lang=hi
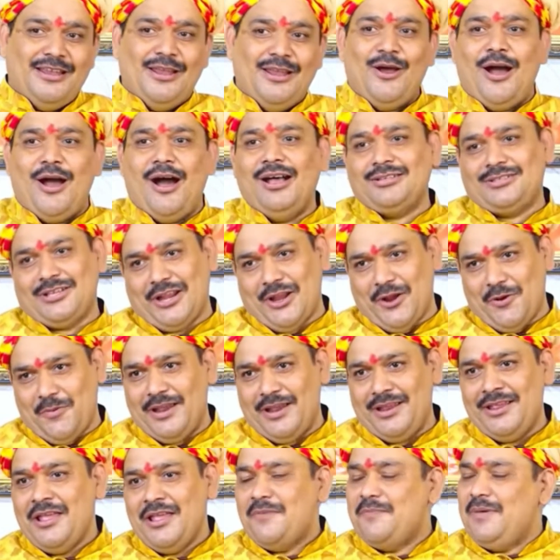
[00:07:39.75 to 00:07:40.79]
लो हंस रहे
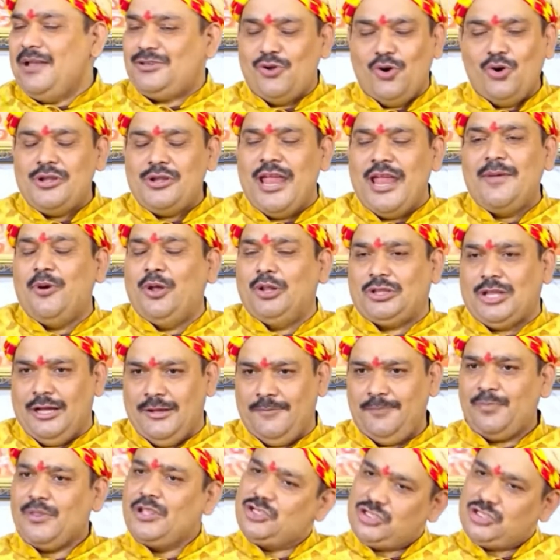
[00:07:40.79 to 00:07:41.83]
भाई मैं झूठ नहीं बोलता
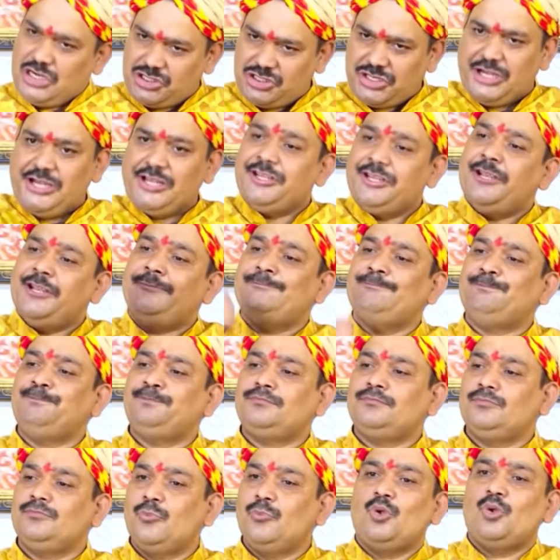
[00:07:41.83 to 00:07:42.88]
सर्च कर लीजिए
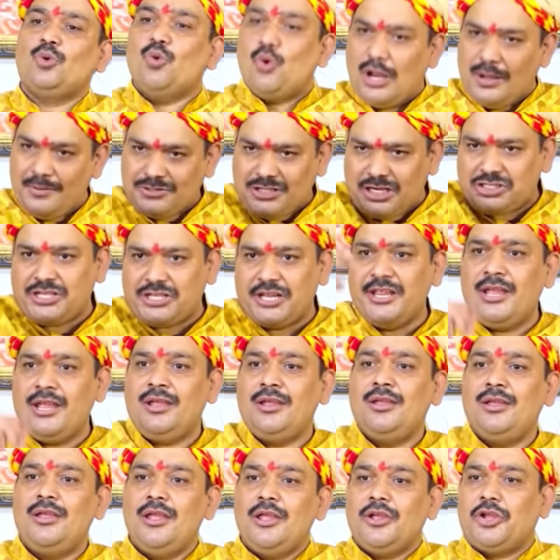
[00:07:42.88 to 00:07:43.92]
गूगल में सर्च करिए
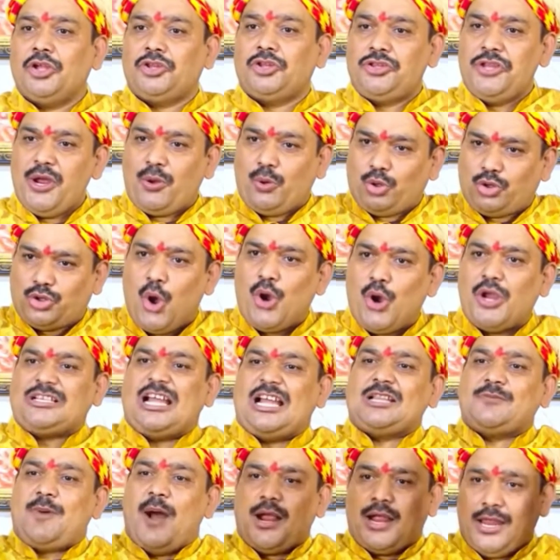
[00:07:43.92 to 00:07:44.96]
कितने कुत्तों के
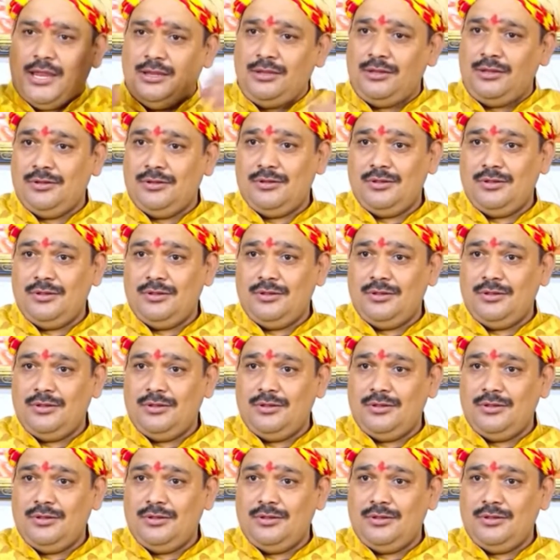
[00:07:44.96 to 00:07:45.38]
साथ भाग गई